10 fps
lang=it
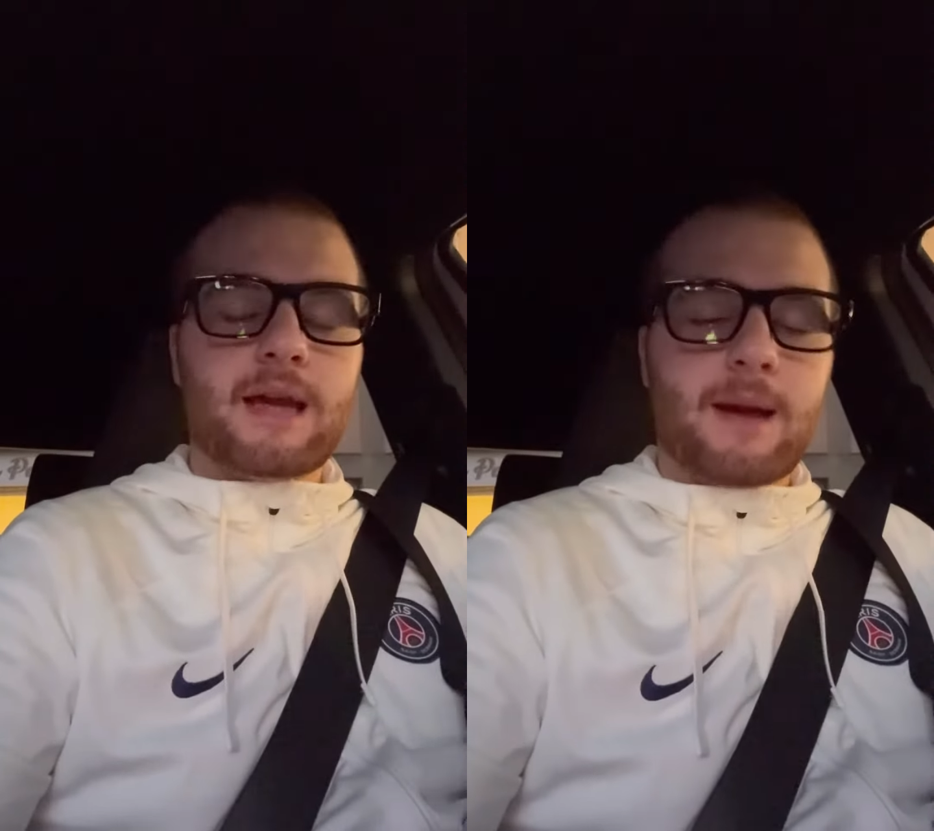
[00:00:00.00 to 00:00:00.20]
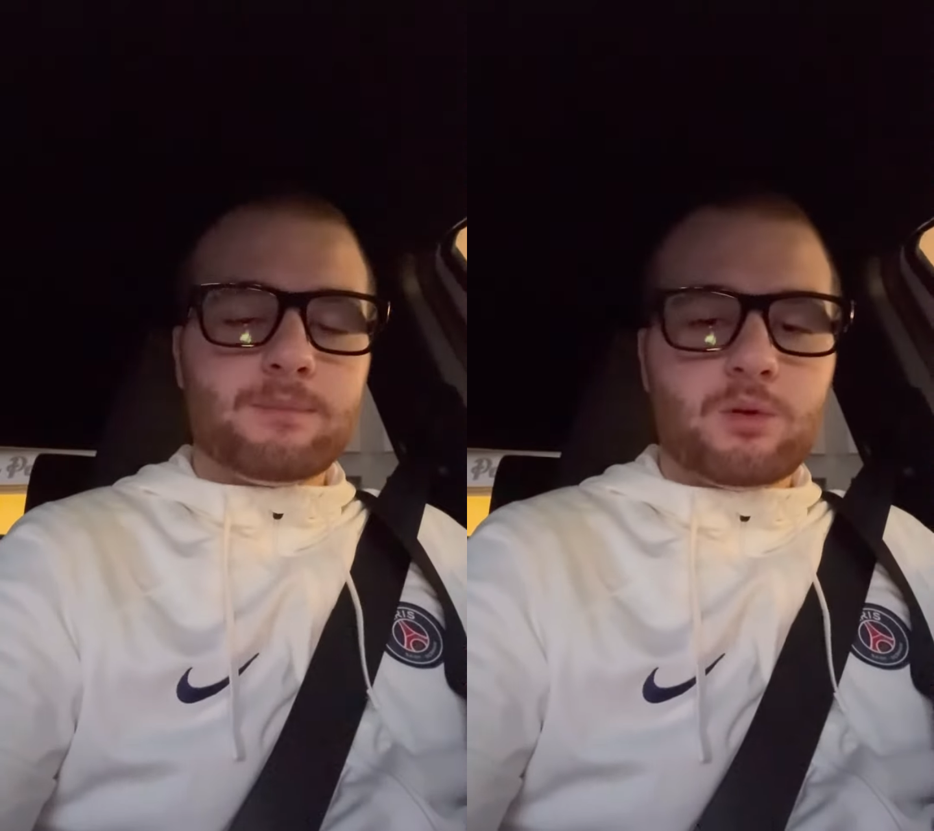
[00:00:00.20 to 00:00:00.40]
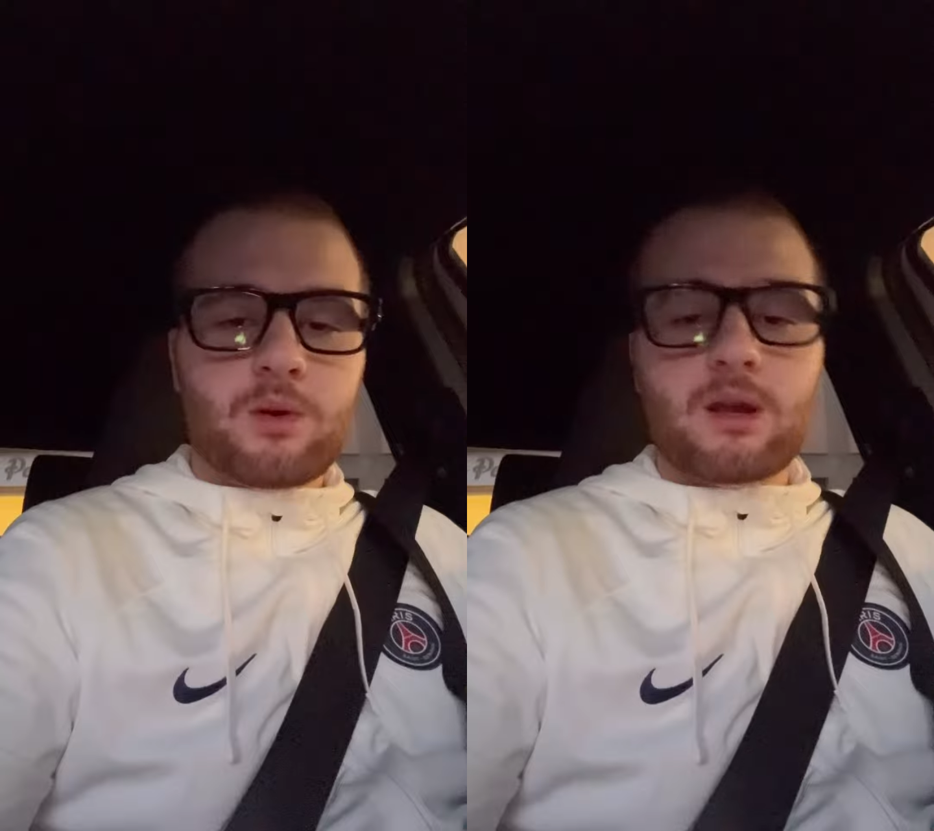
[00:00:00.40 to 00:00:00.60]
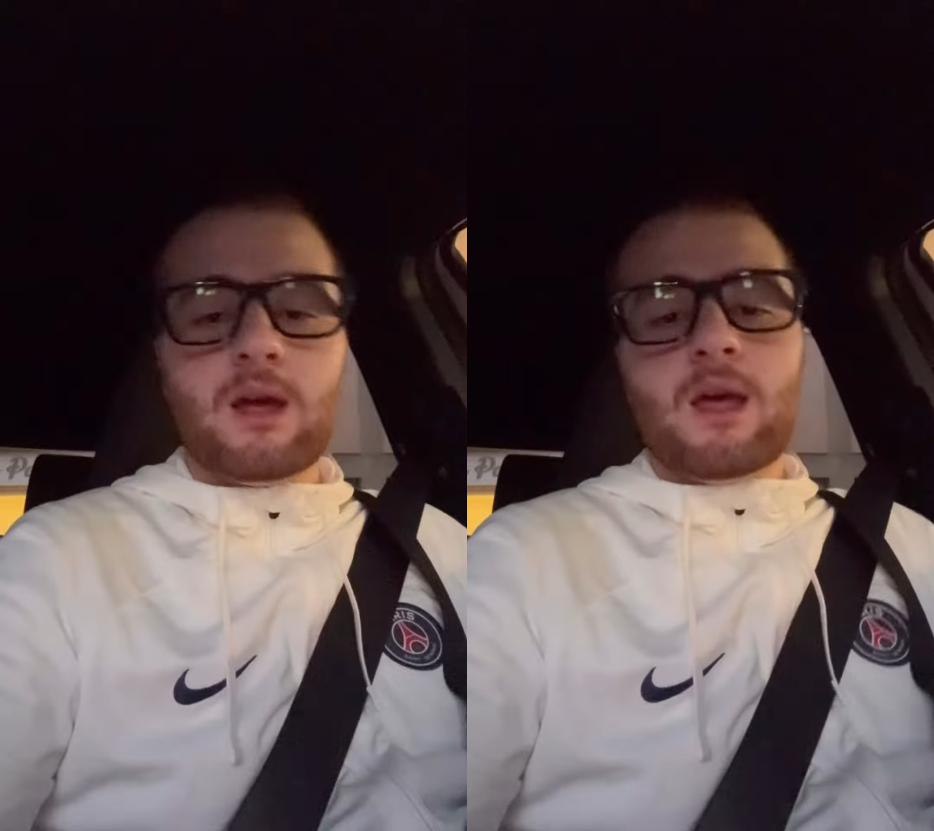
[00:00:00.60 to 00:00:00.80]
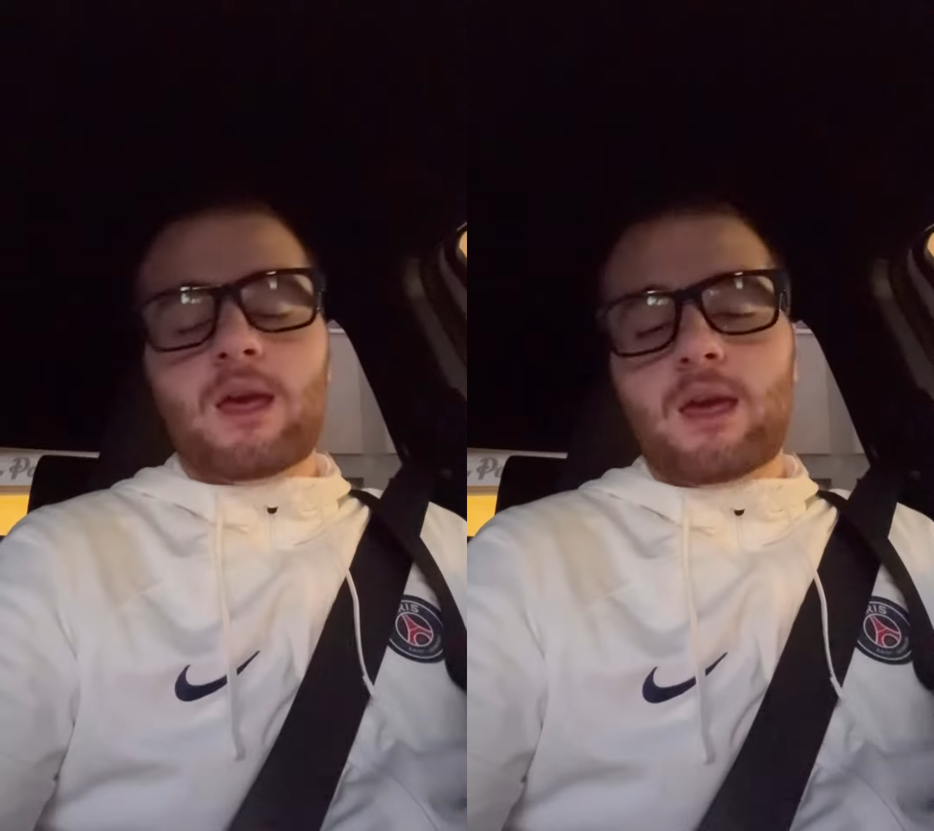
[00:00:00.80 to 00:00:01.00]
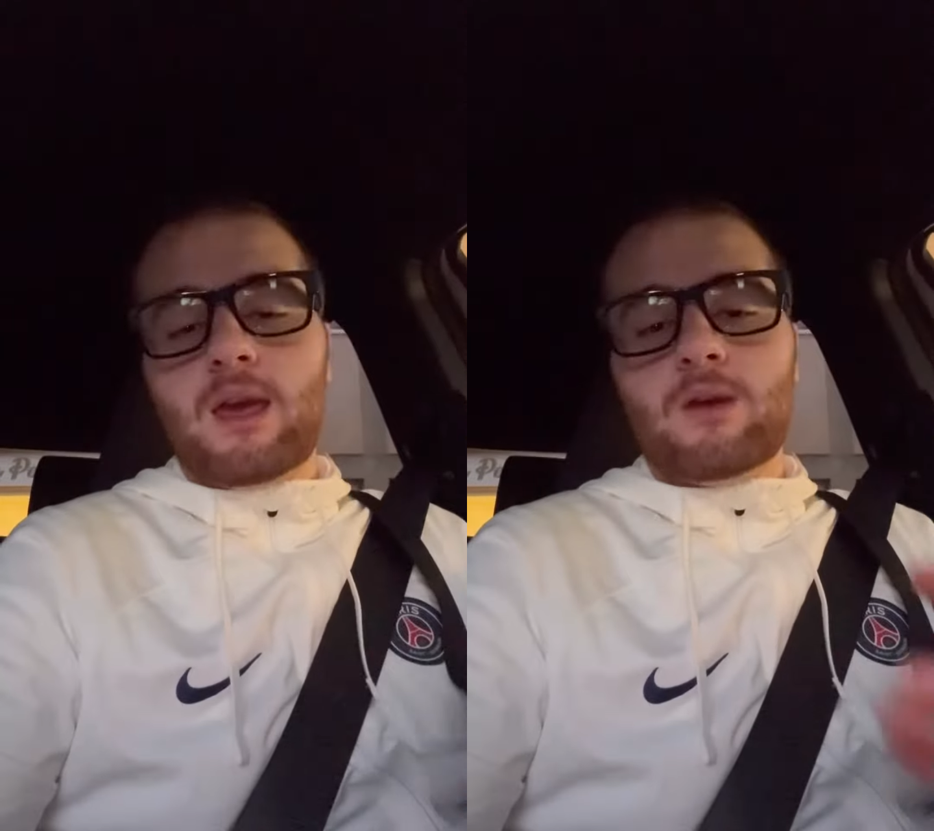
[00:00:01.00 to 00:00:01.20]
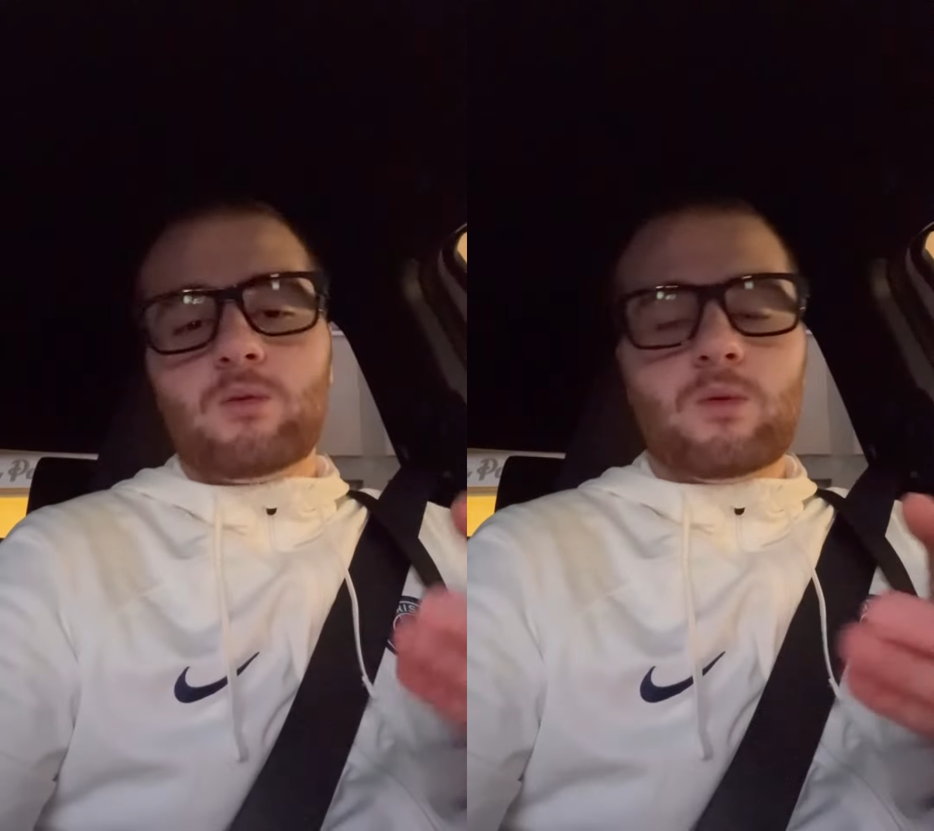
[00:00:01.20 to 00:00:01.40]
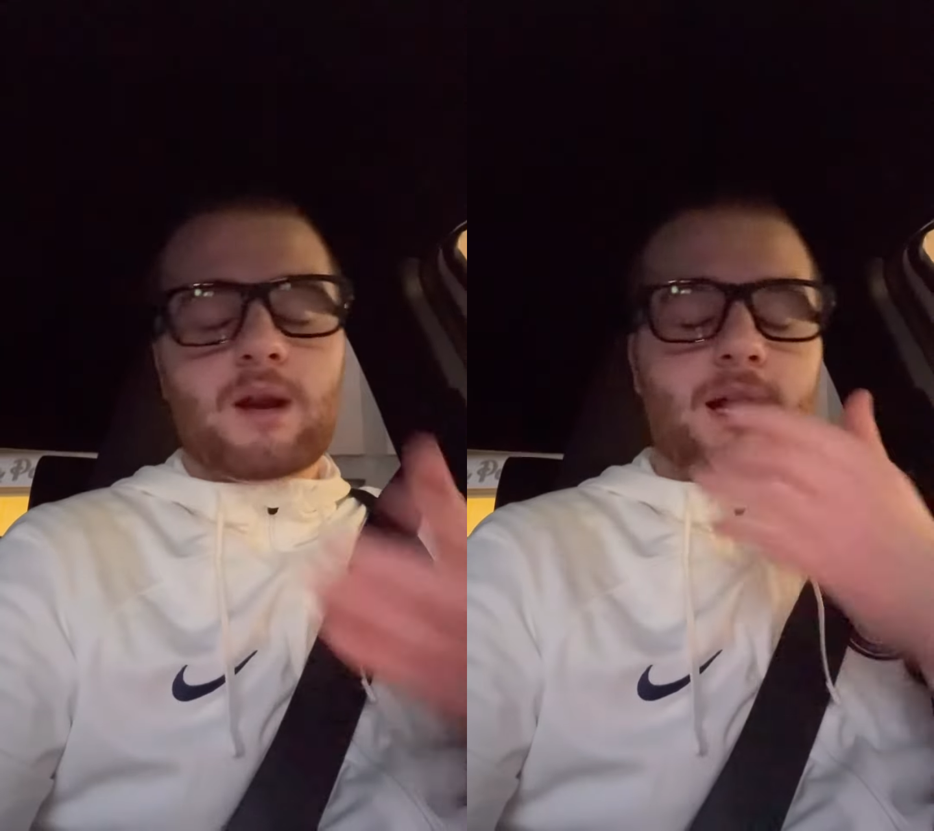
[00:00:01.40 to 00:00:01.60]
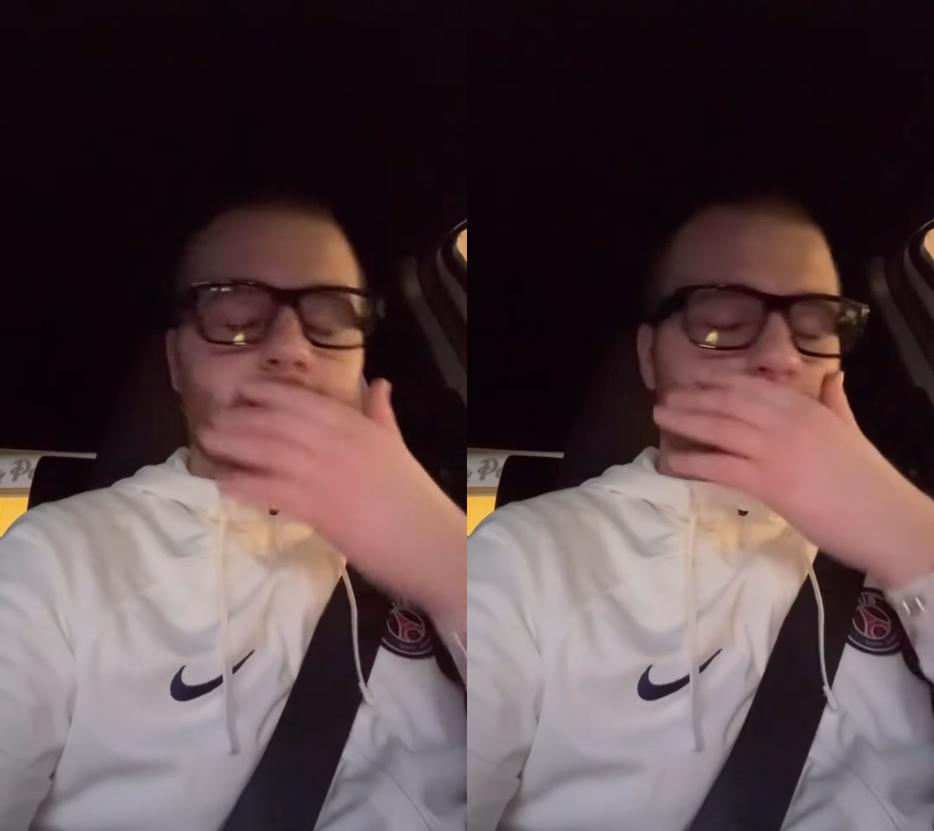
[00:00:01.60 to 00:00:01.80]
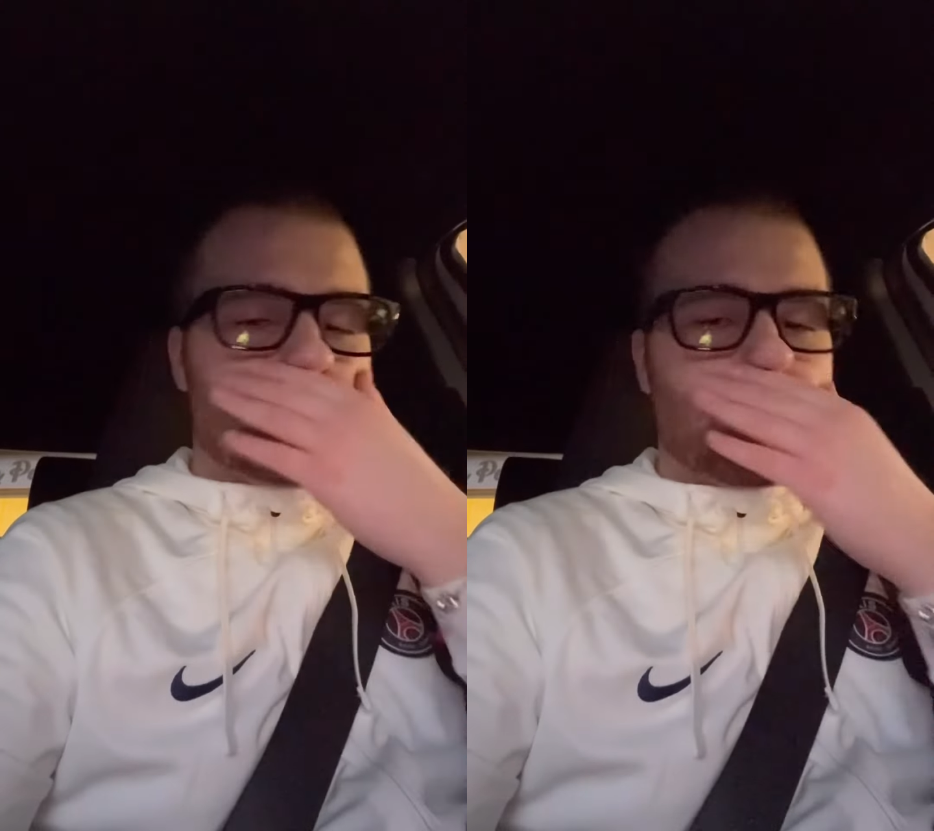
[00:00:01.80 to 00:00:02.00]
Captur e una,
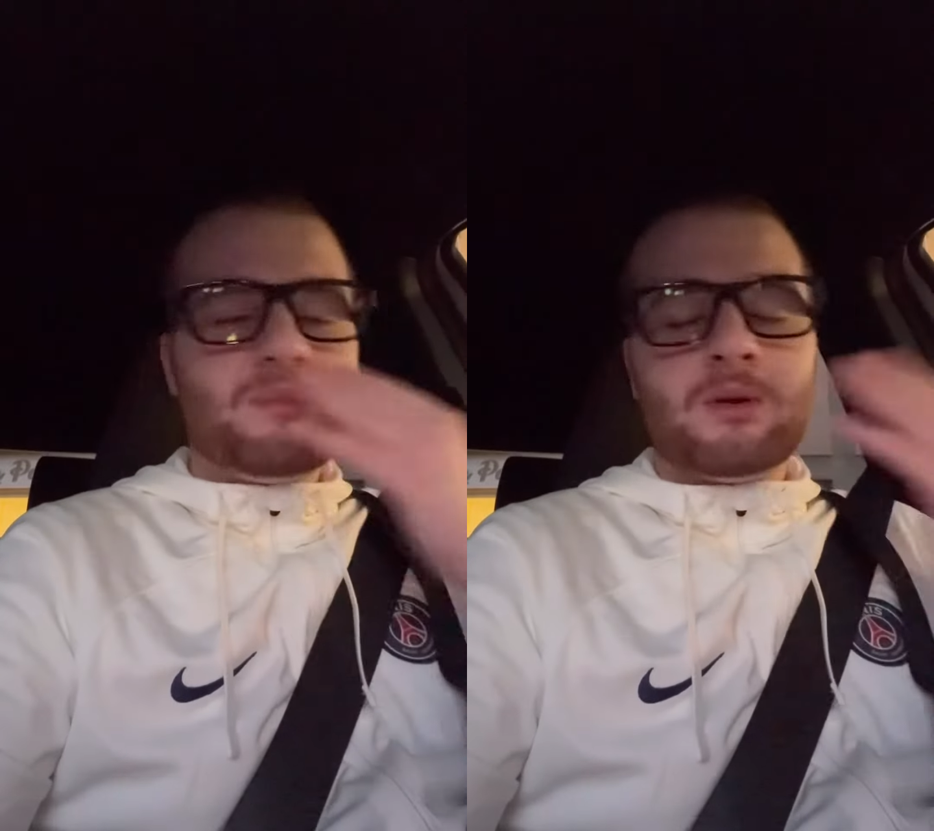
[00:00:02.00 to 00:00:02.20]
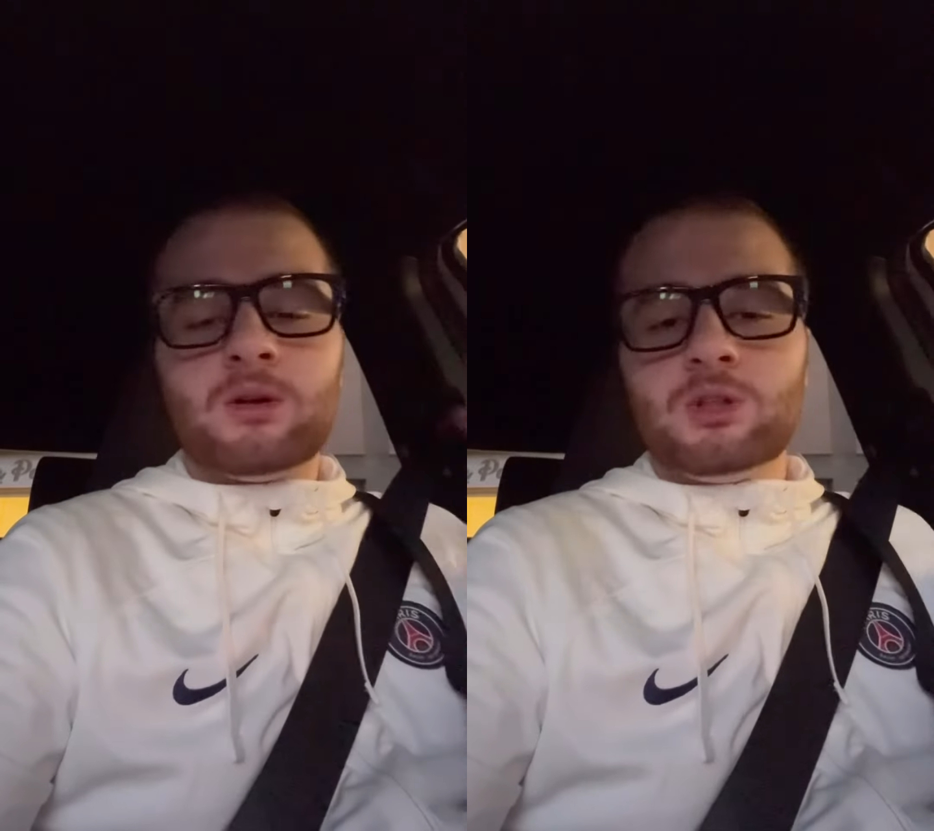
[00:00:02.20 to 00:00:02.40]
ad esempio,